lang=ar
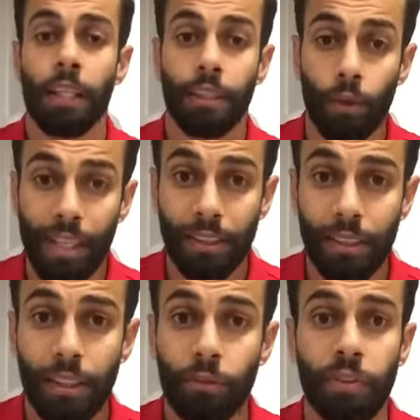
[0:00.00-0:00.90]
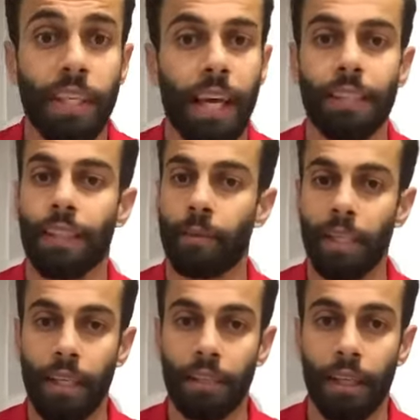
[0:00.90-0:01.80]
دلوقتي في جهاز
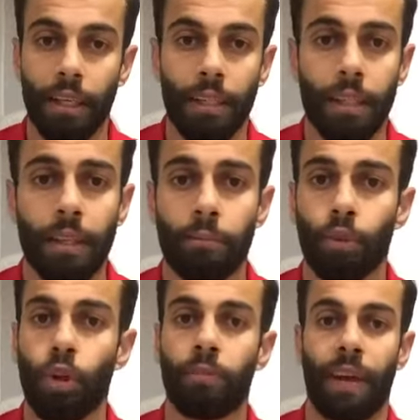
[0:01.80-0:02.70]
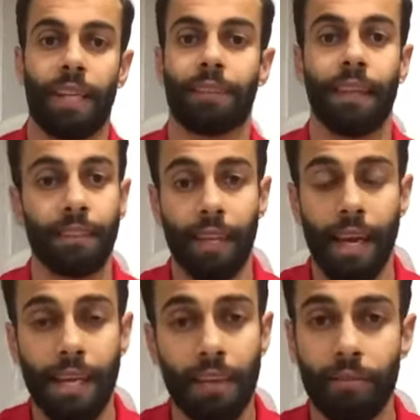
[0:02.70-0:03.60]
جميل جدا كده بتقف عليه ثلاث
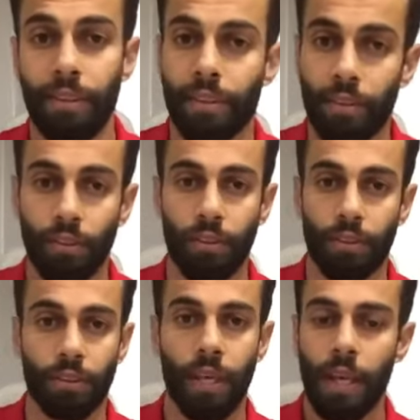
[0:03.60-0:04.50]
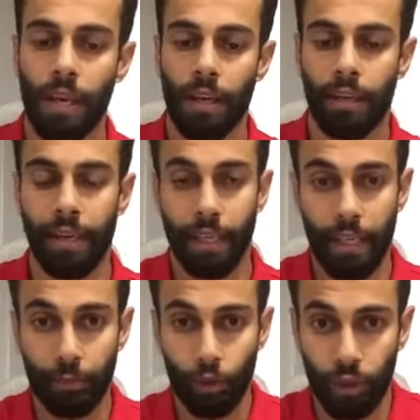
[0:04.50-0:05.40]
دقائق في سنسورز
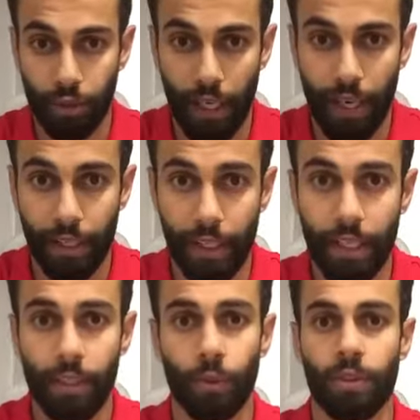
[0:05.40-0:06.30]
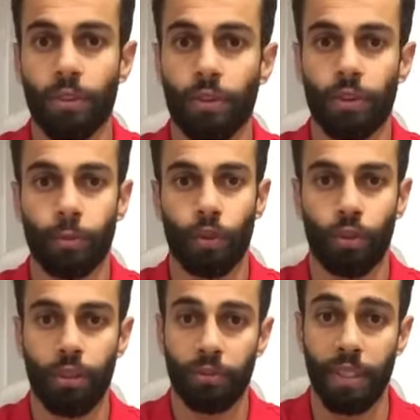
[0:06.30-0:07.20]
لرجليك بتحط عليها رجليك وسنسورز
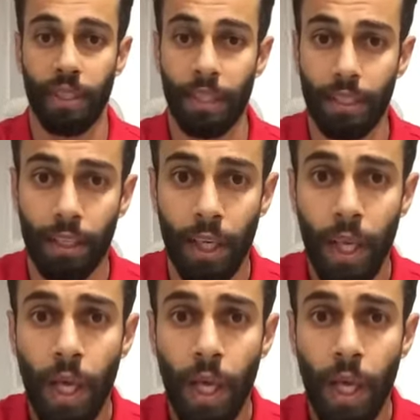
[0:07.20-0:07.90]
بتحطها في ايديك